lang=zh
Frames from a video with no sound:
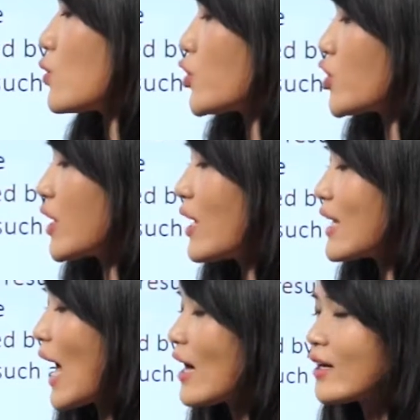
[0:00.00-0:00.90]
就是呢，
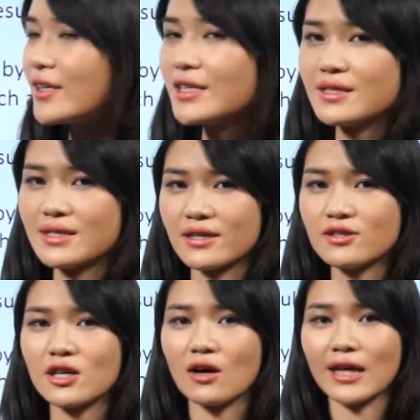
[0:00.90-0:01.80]
它可以减
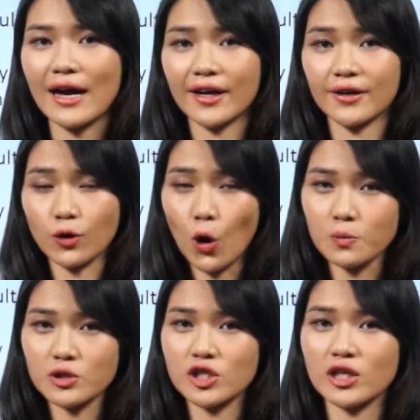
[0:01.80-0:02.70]
少，它可以
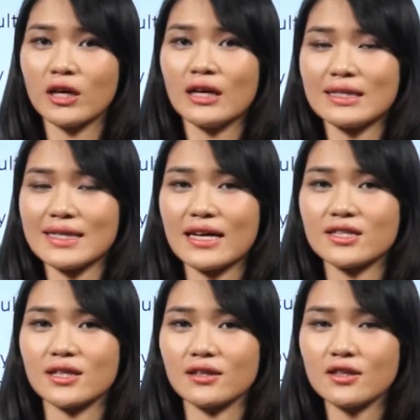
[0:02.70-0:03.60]
控制在
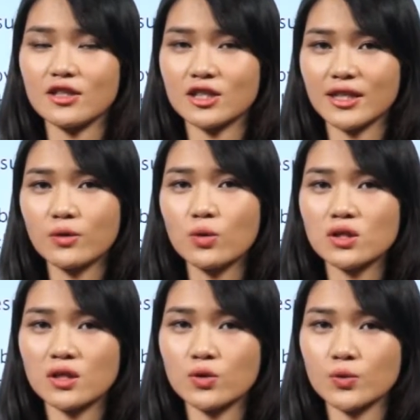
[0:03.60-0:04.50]
整个实验过
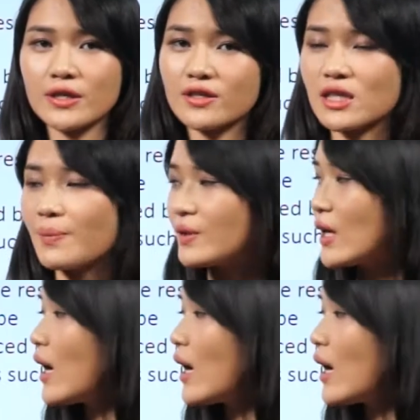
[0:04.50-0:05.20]
程中的什么